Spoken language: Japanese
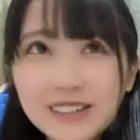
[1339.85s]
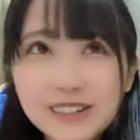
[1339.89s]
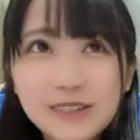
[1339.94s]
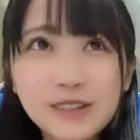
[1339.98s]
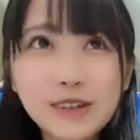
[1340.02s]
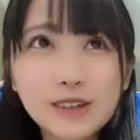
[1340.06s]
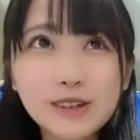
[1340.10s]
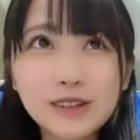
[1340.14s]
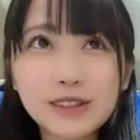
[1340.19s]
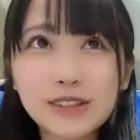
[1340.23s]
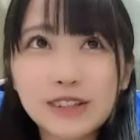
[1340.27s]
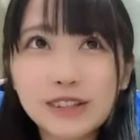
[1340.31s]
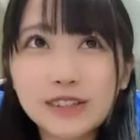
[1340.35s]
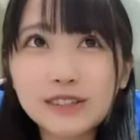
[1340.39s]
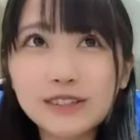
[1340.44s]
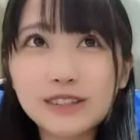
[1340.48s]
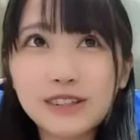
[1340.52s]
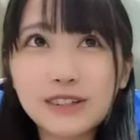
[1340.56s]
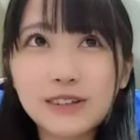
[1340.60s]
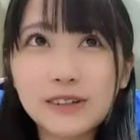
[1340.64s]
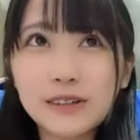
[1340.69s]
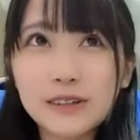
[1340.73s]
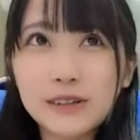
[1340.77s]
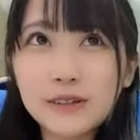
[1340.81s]
なんかギャル
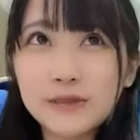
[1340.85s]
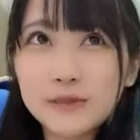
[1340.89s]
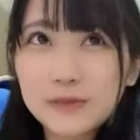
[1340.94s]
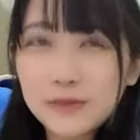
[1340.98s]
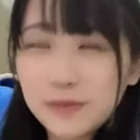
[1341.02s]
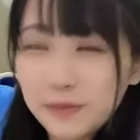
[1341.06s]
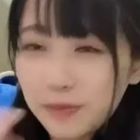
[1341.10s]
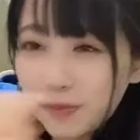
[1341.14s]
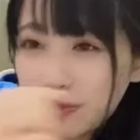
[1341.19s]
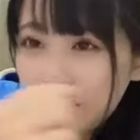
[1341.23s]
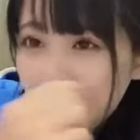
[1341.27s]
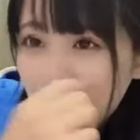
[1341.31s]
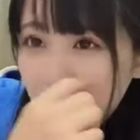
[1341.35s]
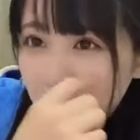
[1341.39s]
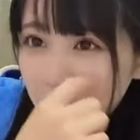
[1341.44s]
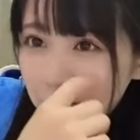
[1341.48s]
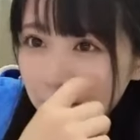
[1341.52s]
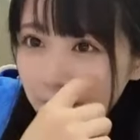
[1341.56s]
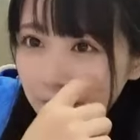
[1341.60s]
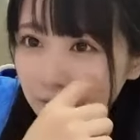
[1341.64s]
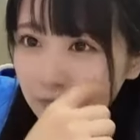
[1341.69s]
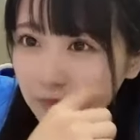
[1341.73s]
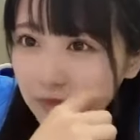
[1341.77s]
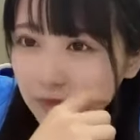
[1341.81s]
だわね
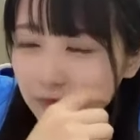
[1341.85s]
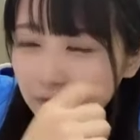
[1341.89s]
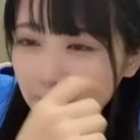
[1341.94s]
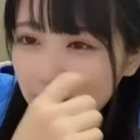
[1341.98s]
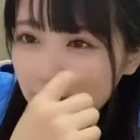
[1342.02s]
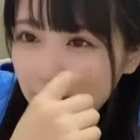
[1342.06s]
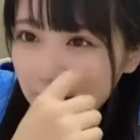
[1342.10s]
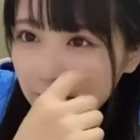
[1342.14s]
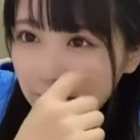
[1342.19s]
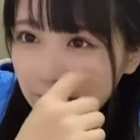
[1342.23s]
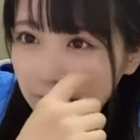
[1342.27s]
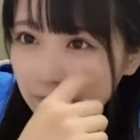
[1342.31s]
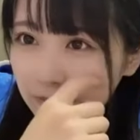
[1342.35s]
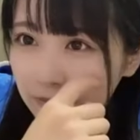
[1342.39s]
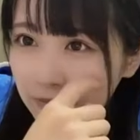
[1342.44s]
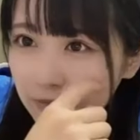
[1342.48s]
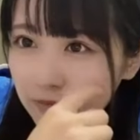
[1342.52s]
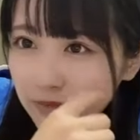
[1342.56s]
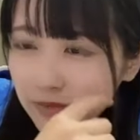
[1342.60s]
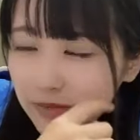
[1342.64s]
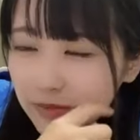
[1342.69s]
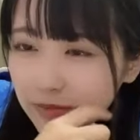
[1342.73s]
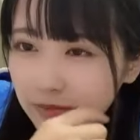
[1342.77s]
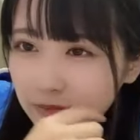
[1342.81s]
まつげこんな
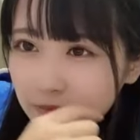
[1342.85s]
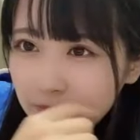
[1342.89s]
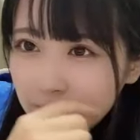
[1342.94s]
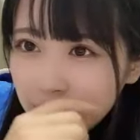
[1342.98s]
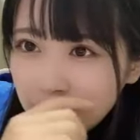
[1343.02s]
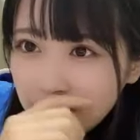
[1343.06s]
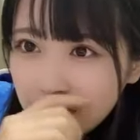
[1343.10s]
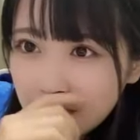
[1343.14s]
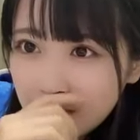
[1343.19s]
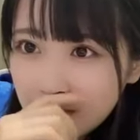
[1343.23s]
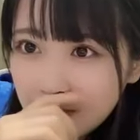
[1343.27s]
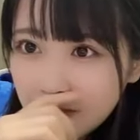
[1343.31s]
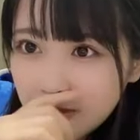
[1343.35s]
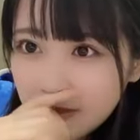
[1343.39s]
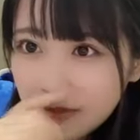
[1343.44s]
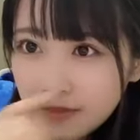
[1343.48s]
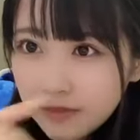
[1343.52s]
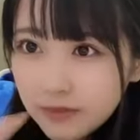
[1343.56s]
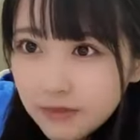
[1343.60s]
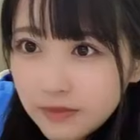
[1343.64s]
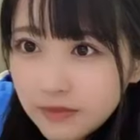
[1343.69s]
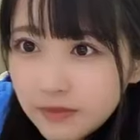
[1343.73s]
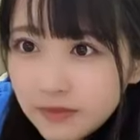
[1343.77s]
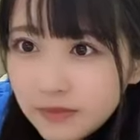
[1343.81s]
ギャンって上げてい
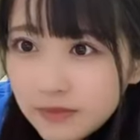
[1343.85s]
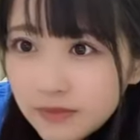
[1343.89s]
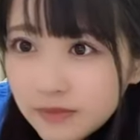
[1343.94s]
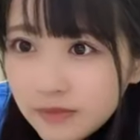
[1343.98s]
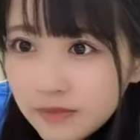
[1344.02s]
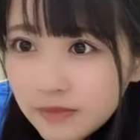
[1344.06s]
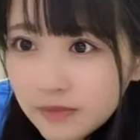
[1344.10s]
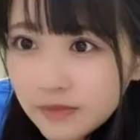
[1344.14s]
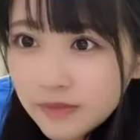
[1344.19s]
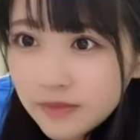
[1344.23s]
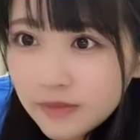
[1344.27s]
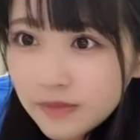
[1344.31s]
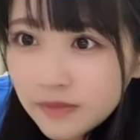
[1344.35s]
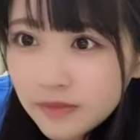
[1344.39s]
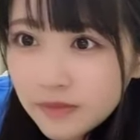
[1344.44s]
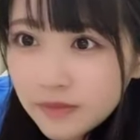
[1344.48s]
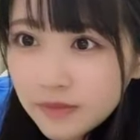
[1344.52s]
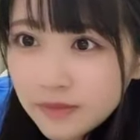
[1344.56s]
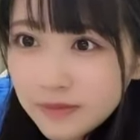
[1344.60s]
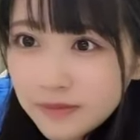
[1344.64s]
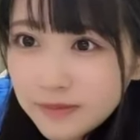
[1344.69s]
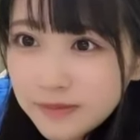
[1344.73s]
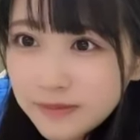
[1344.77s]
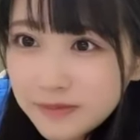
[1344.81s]
かんもん仕事
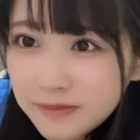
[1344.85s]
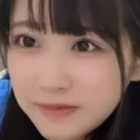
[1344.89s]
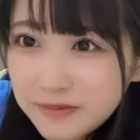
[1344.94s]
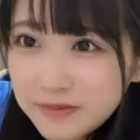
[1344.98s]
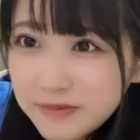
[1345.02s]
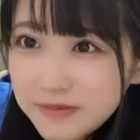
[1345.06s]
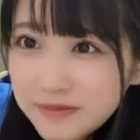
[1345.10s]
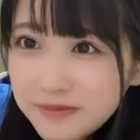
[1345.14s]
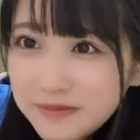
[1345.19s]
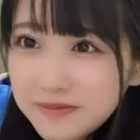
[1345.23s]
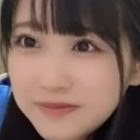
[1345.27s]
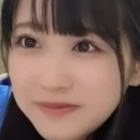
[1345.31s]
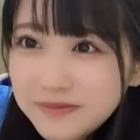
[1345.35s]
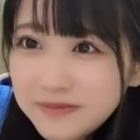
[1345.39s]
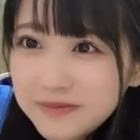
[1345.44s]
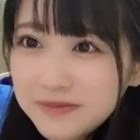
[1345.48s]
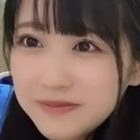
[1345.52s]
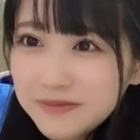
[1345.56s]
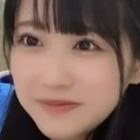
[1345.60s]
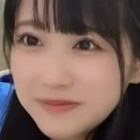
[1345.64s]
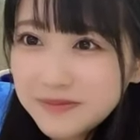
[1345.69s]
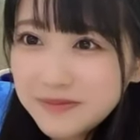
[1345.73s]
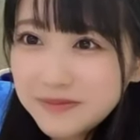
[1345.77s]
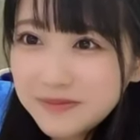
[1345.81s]

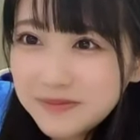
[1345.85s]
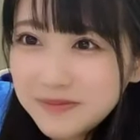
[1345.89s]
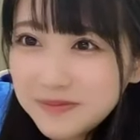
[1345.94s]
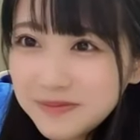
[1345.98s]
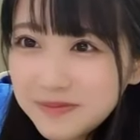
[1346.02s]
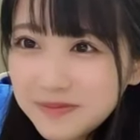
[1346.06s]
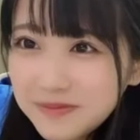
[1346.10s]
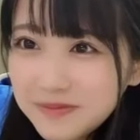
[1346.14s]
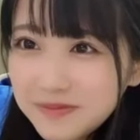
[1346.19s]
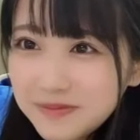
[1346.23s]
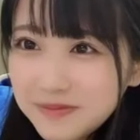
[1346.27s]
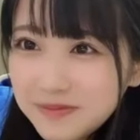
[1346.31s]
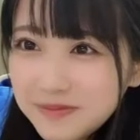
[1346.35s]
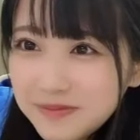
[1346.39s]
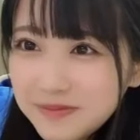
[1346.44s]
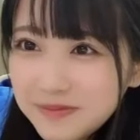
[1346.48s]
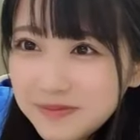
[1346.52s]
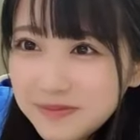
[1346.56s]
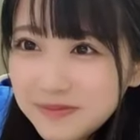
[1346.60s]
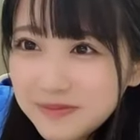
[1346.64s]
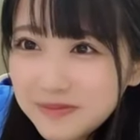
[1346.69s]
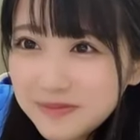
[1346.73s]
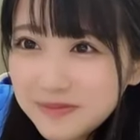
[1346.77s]
下げ下げまつげで